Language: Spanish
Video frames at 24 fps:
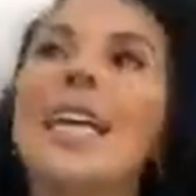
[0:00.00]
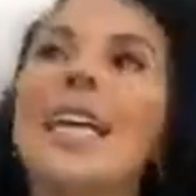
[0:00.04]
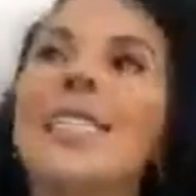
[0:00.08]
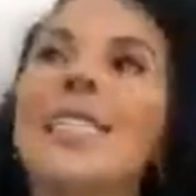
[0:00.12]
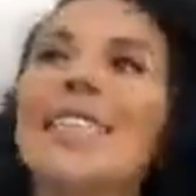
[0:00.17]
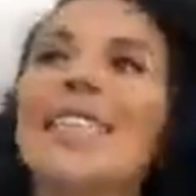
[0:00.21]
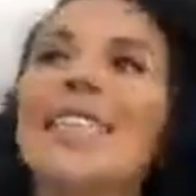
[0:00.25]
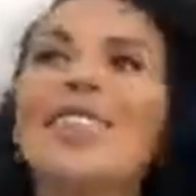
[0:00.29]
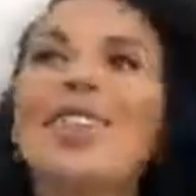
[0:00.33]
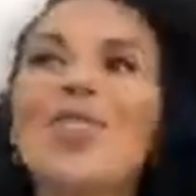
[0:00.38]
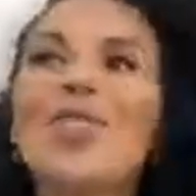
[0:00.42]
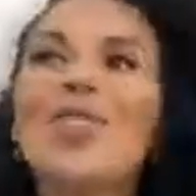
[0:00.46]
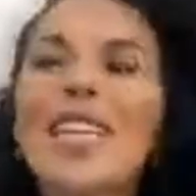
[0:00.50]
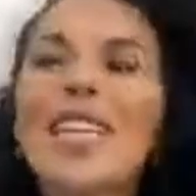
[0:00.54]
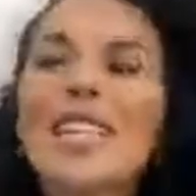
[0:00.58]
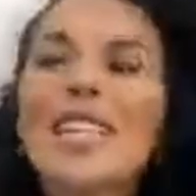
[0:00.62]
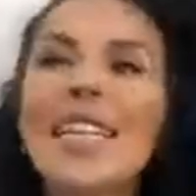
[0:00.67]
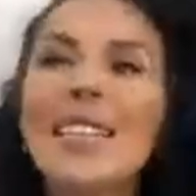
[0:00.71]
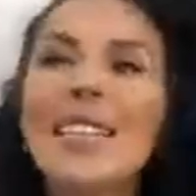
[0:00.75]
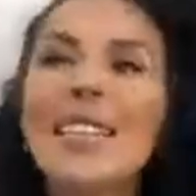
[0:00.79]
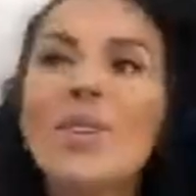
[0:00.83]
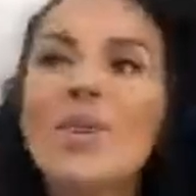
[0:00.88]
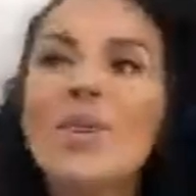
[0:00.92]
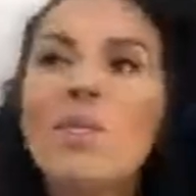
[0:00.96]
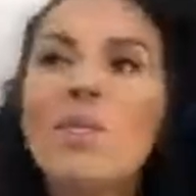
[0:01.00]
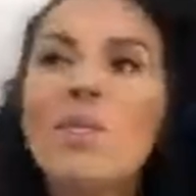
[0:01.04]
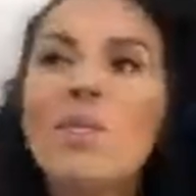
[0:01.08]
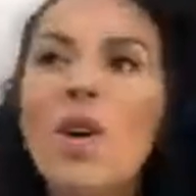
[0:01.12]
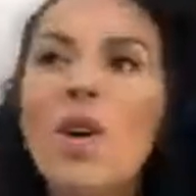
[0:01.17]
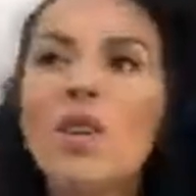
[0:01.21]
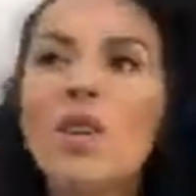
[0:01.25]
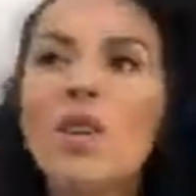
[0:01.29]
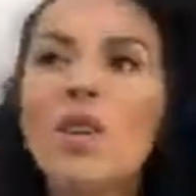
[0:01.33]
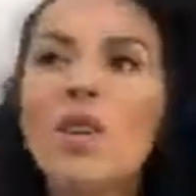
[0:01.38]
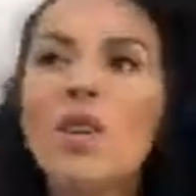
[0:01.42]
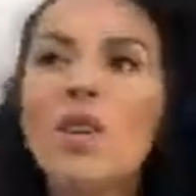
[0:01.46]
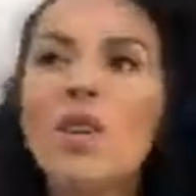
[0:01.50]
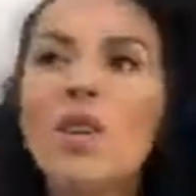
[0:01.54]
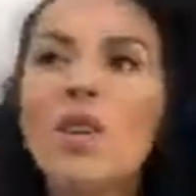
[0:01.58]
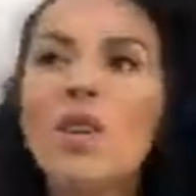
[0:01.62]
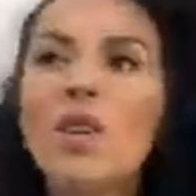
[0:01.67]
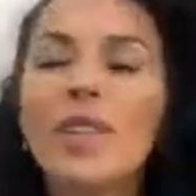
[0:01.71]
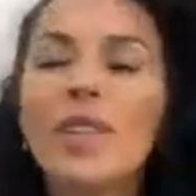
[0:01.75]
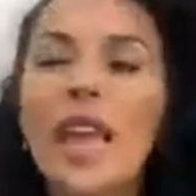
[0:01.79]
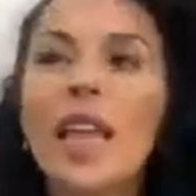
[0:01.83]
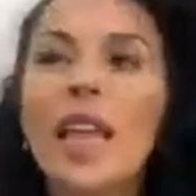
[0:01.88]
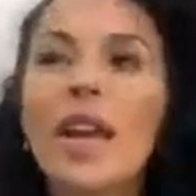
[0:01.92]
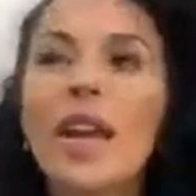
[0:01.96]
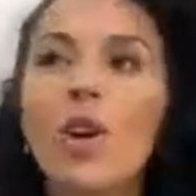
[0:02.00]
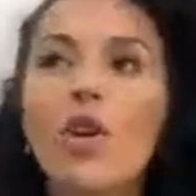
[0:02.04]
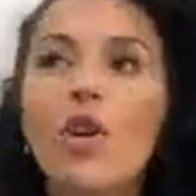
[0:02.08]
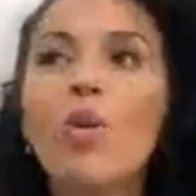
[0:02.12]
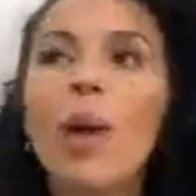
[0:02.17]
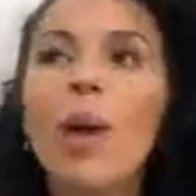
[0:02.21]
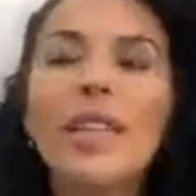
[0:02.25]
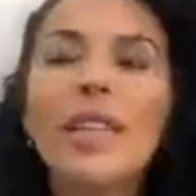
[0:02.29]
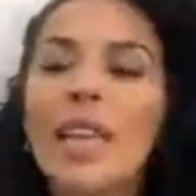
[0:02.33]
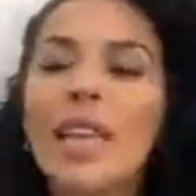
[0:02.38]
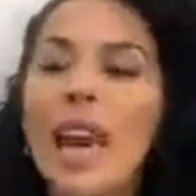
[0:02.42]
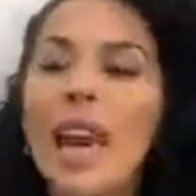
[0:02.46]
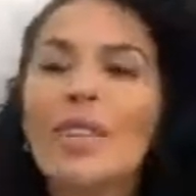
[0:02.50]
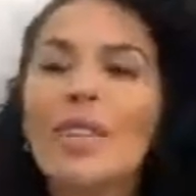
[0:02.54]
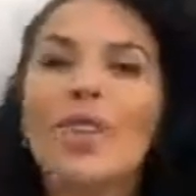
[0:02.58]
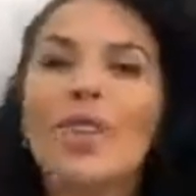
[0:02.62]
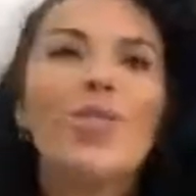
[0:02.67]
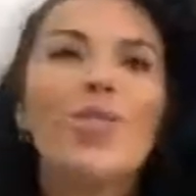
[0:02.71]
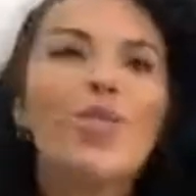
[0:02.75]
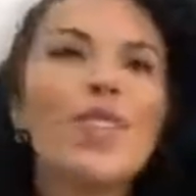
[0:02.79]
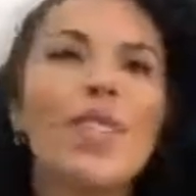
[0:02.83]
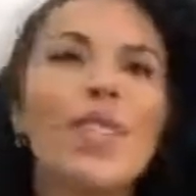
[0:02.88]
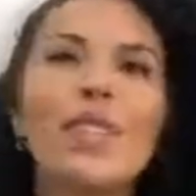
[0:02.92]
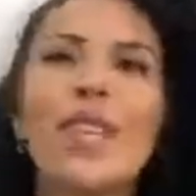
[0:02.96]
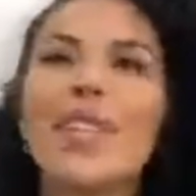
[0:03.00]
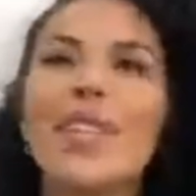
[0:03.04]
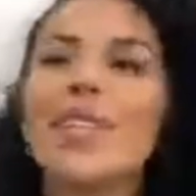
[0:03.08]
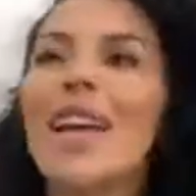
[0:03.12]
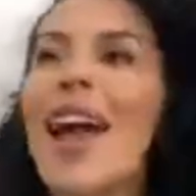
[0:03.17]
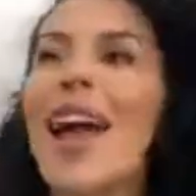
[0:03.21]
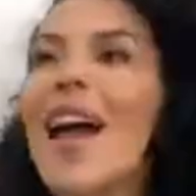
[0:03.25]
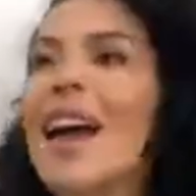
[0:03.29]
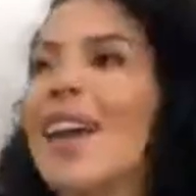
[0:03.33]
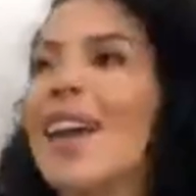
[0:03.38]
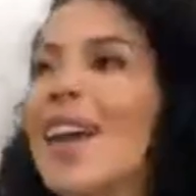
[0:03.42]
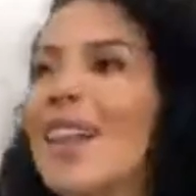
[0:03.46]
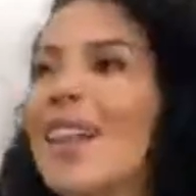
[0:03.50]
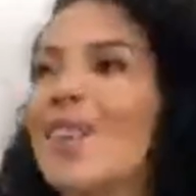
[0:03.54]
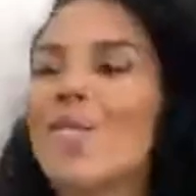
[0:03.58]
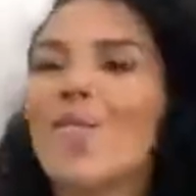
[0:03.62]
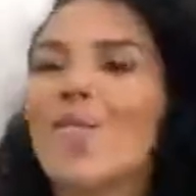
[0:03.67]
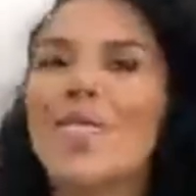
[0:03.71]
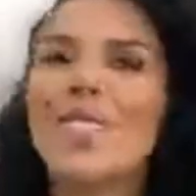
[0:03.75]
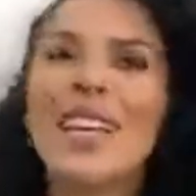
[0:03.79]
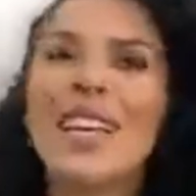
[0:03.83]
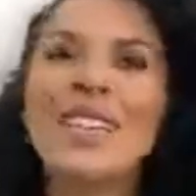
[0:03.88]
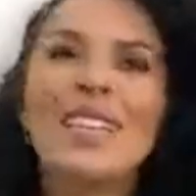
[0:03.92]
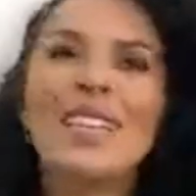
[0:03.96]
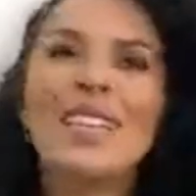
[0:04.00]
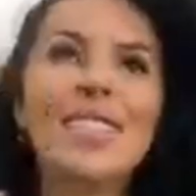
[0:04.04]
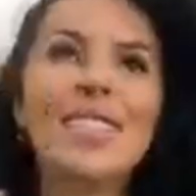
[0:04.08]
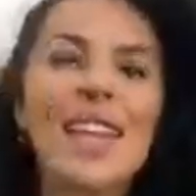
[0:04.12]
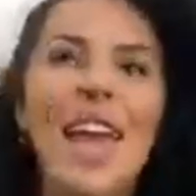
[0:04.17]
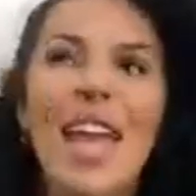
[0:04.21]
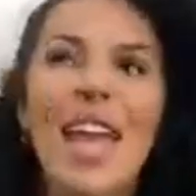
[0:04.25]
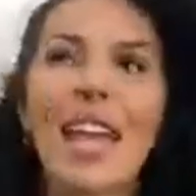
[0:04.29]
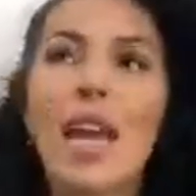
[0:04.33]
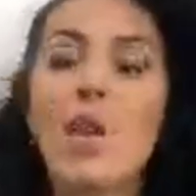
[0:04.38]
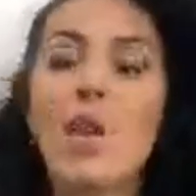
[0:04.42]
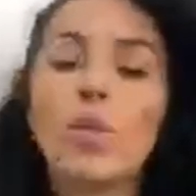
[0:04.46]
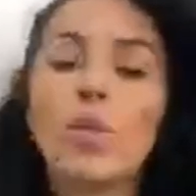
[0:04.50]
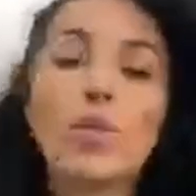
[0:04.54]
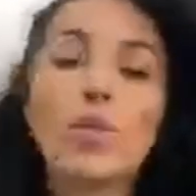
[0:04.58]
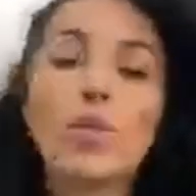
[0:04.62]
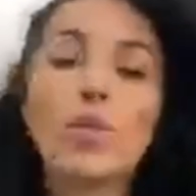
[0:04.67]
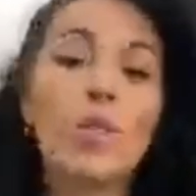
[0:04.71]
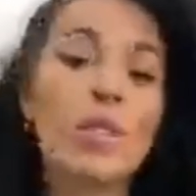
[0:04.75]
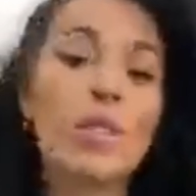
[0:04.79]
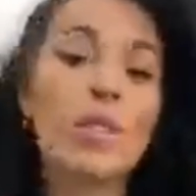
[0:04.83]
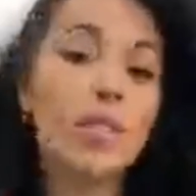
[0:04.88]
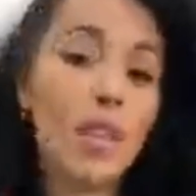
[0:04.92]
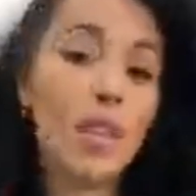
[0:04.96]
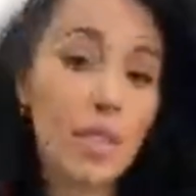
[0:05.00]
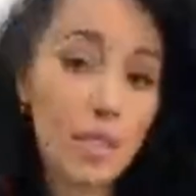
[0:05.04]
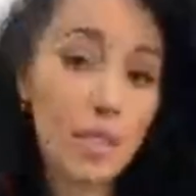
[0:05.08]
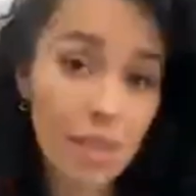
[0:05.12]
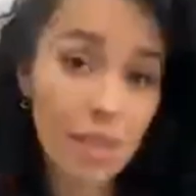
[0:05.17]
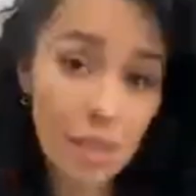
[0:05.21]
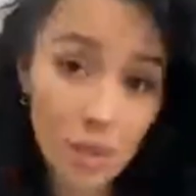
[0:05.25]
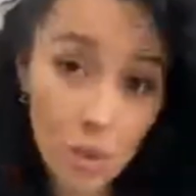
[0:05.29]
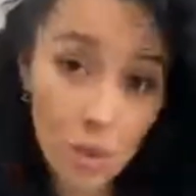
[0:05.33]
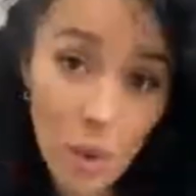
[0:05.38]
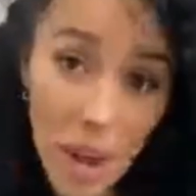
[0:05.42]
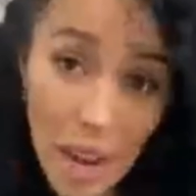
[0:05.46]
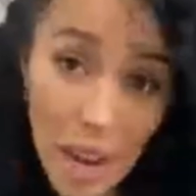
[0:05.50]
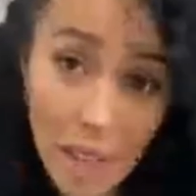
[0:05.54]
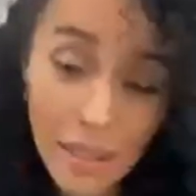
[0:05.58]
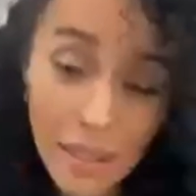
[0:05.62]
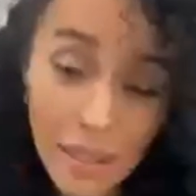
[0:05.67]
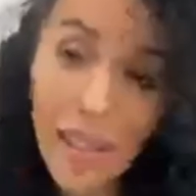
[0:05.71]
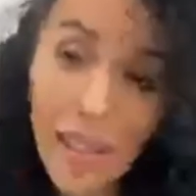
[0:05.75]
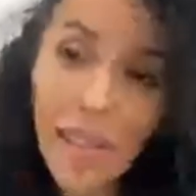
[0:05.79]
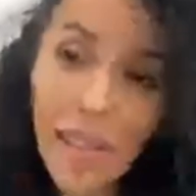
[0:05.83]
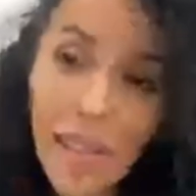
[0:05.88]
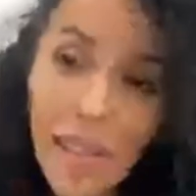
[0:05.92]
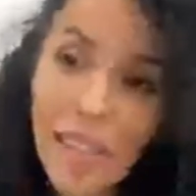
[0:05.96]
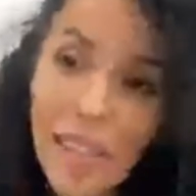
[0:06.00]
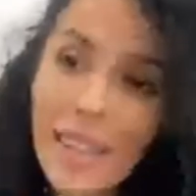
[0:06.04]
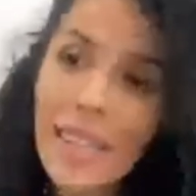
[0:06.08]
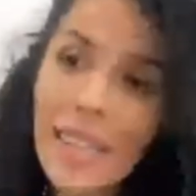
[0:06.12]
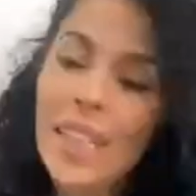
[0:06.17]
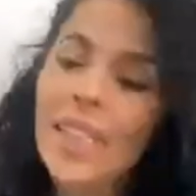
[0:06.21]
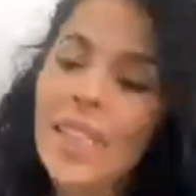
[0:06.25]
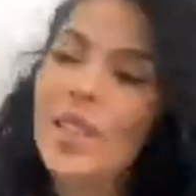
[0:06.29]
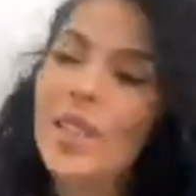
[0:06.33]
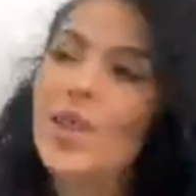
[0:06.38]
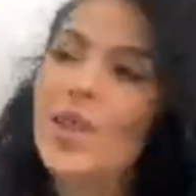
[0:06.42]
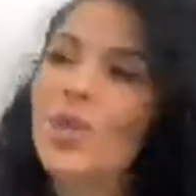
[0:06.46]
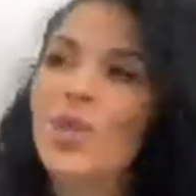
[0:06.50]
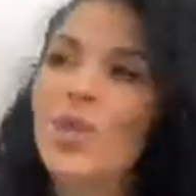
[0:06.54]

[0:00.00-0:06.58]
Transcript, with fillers: Entonces es como, te, digo, no entiendo, no sé si es de ángel, no sé si es de estrella, no sé si es de suerte,